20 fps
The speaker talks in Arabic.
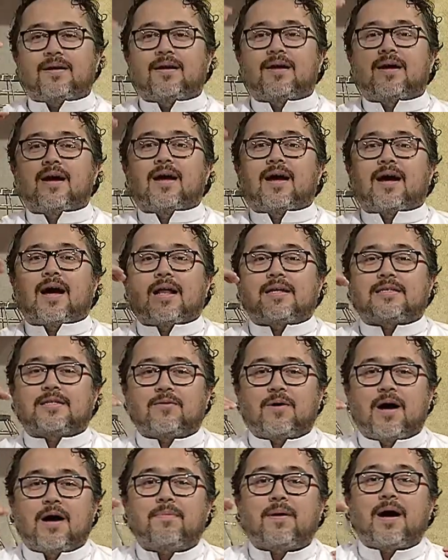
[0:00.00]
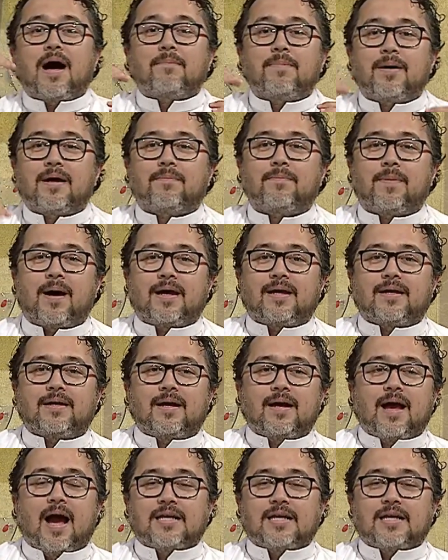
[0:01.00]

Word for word: خبر بايك. الجواب خبر بايك